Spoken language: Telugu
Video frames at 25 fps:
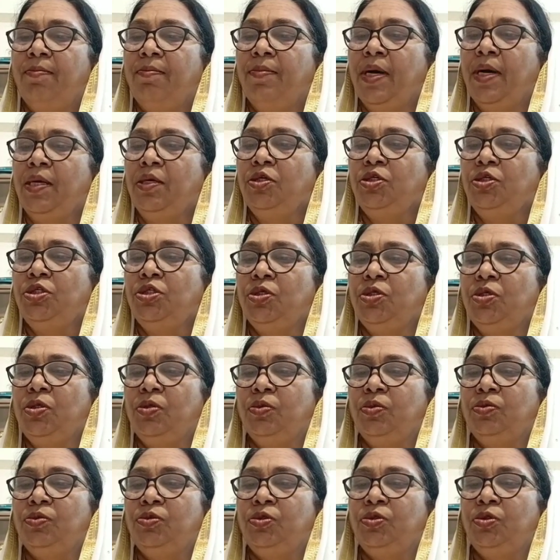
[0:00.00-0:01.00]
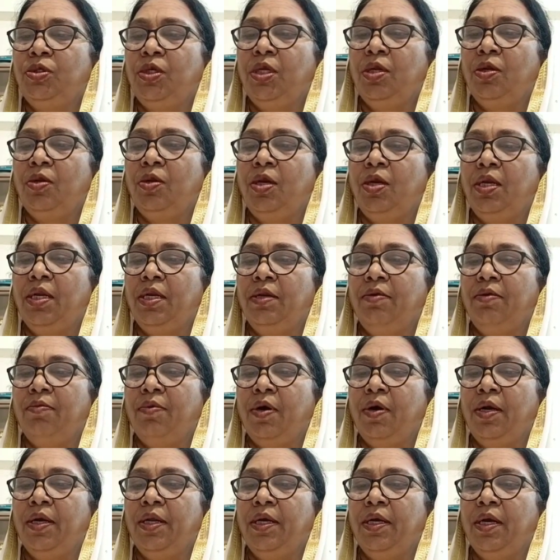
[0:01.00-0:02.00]
మనుషులు చూడనల్లని
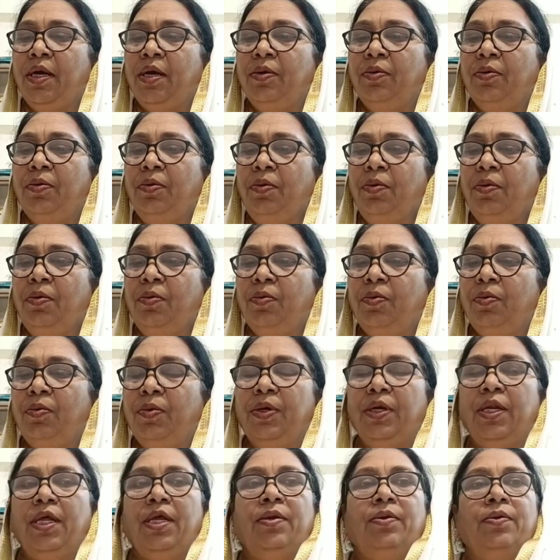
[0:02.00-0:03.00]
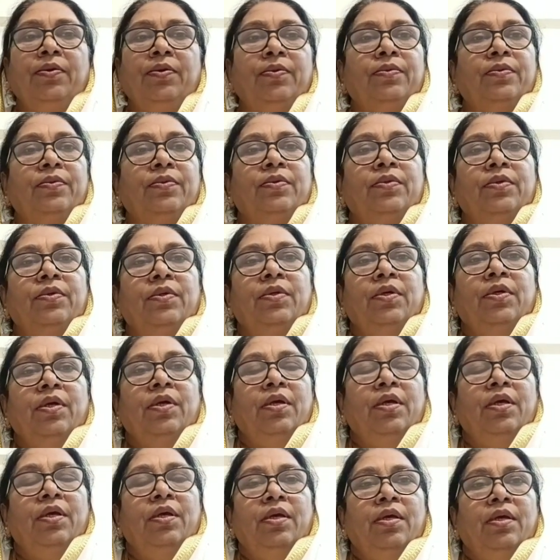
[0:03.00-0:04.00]
వాడుగాను ఉండెను
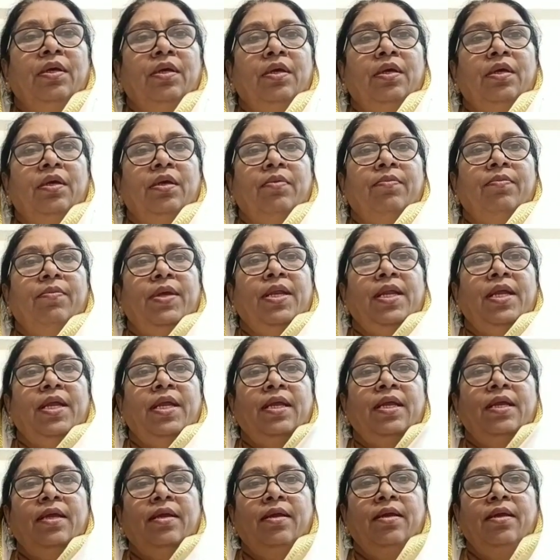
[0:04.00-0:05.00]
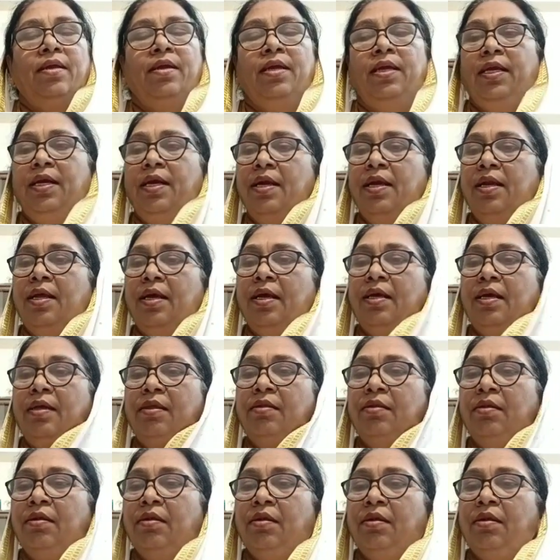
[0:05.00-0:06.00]
మరి ఇక్కడ
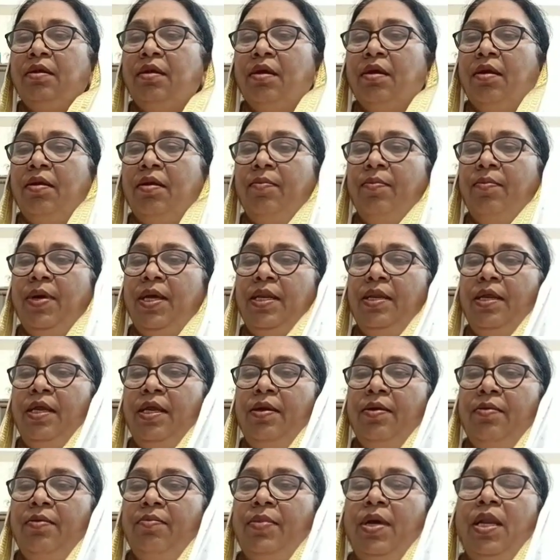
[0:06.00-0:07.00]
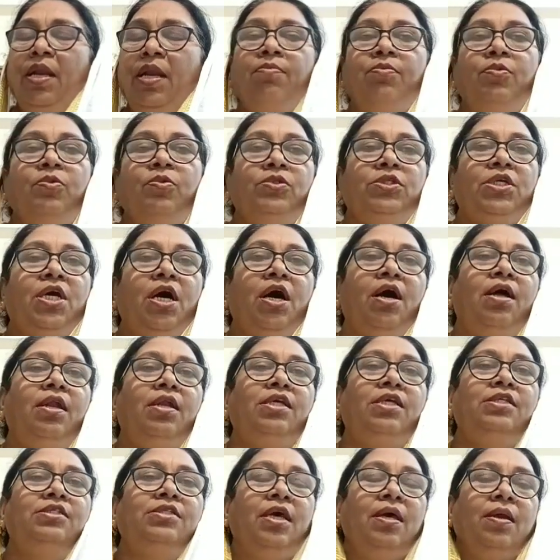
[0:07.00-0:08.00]
మరి మనము
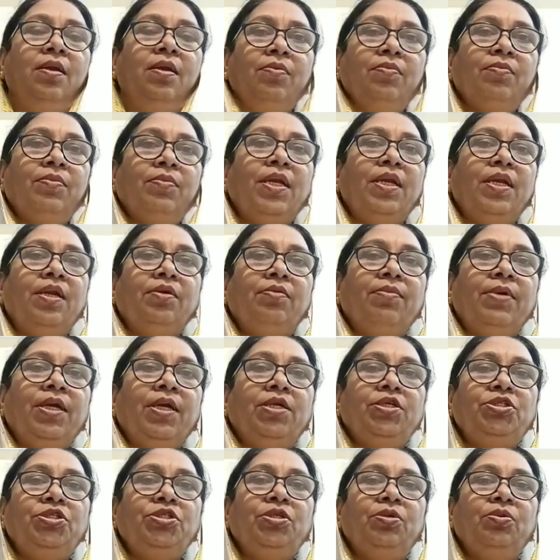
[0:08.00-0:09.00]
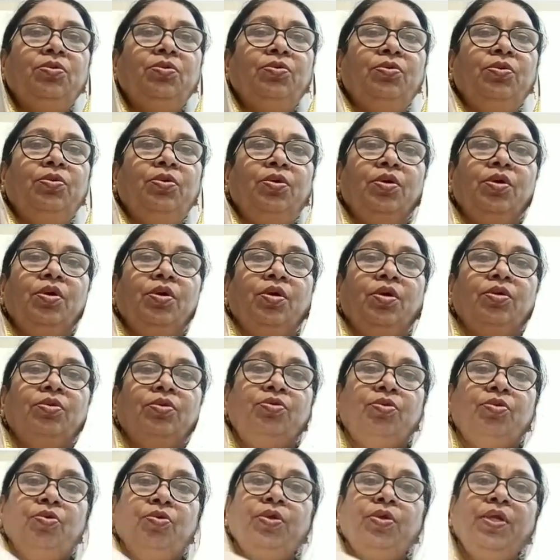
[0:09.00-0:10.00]
చాలాసార్లు మనను మనుషులు
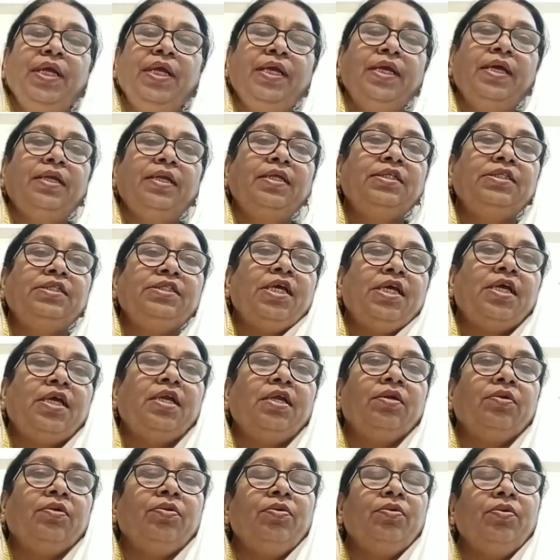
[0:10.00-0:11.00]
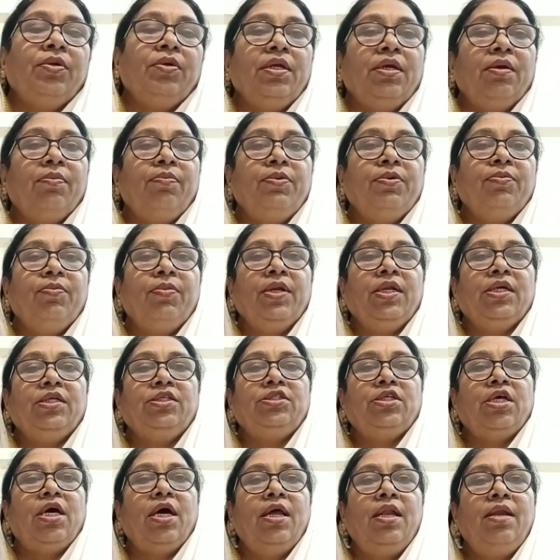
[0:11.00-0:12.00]
తృణీకరించారనుకోండి అప్పుడు మనకు
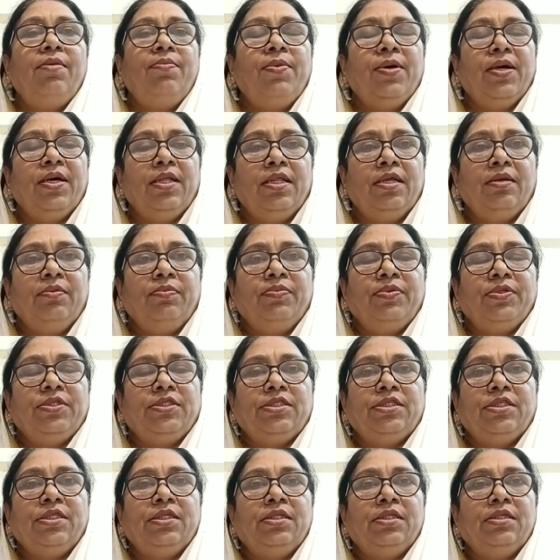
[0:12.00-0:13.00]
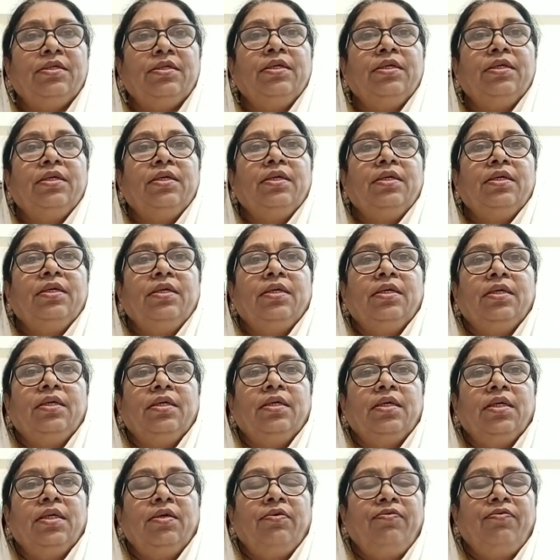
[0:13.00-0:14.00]
చాలా బాధ అనిపిస్తుంది
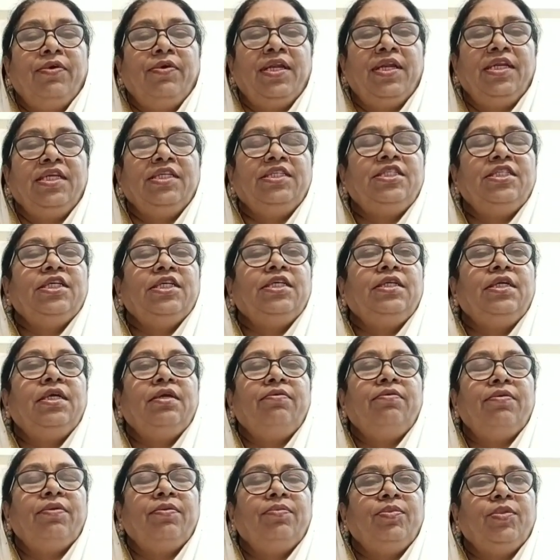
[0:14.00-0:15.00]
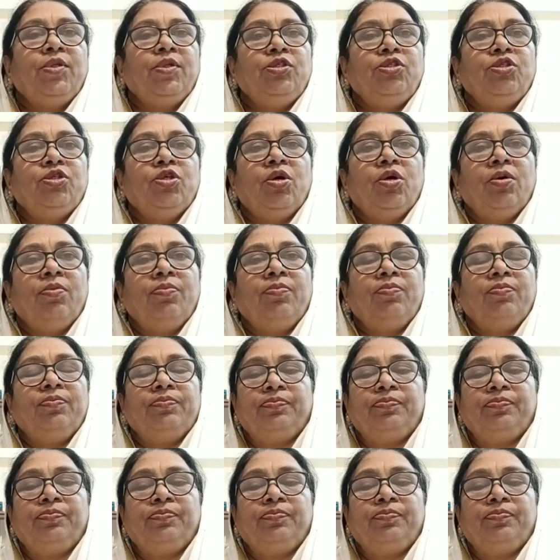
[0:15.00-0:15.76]
ఇఫ్ ఆర్ రిజెక్టెడ్ ఫ్రమ్ ద జాబ్